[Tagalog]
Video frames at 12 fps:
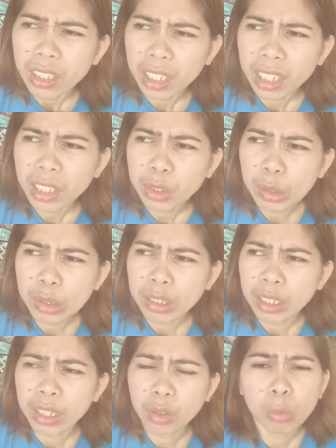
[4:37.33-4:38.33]
Kaya yun,
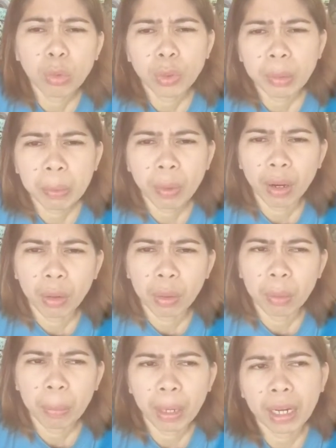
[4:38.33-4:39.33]
na umuwi po
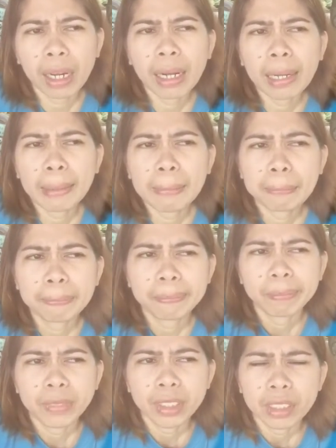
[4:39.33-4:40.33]
ako para
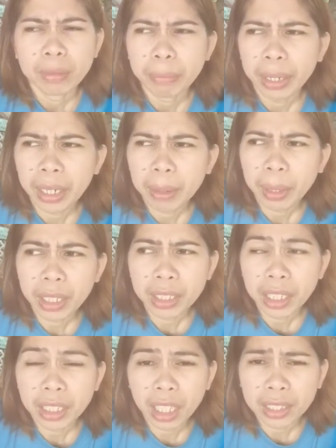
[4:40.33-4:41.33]
para
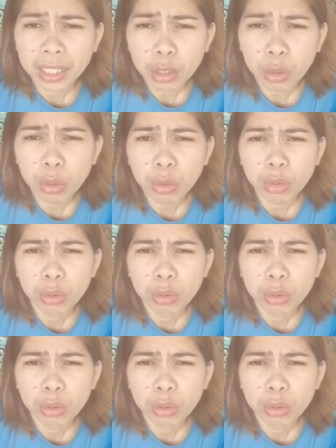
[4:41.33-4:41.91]
makita yung tatay ko